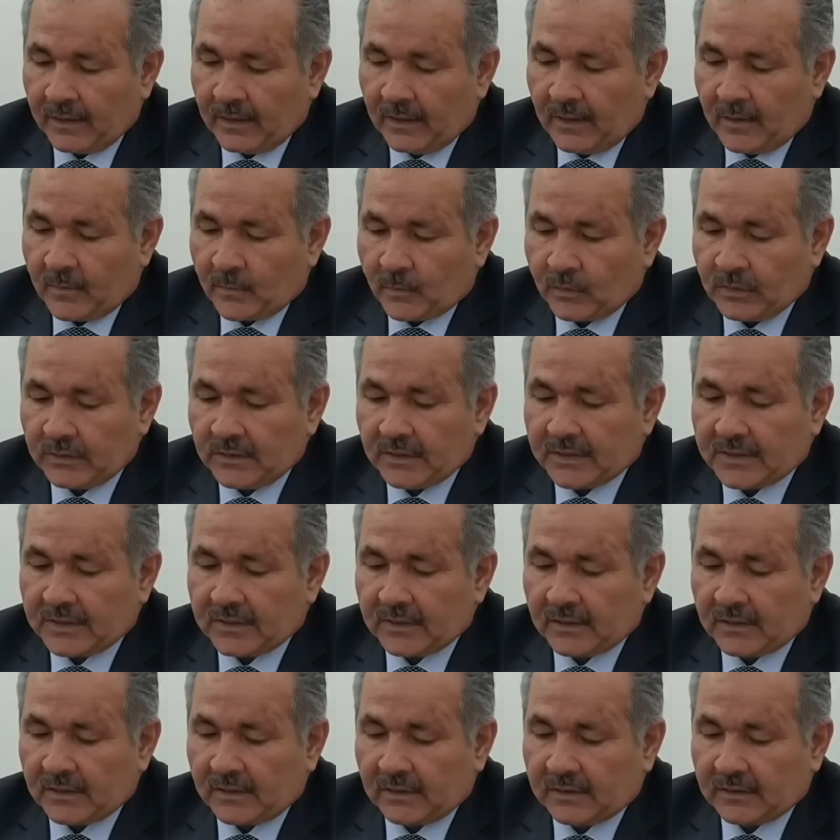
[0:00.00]
Bu
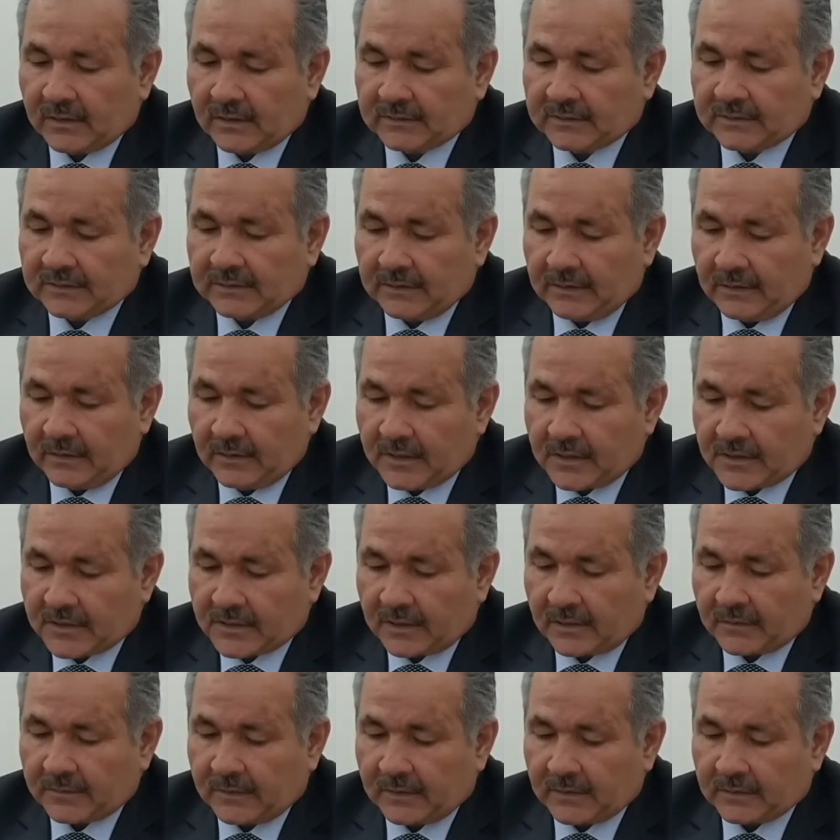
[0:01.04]
istidadatın
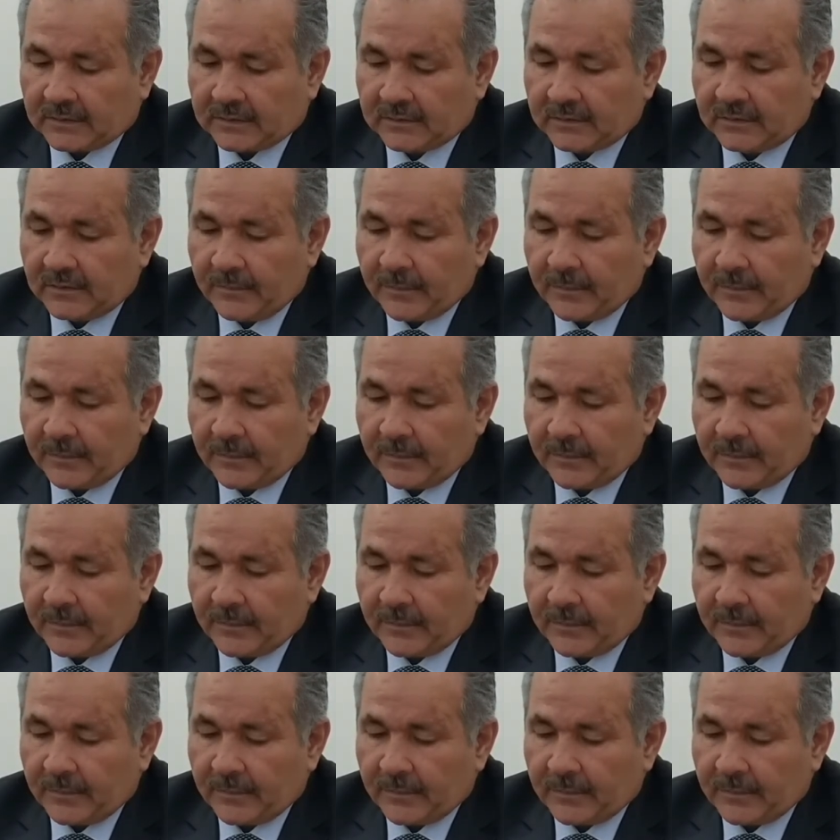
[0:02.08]
inkişafatı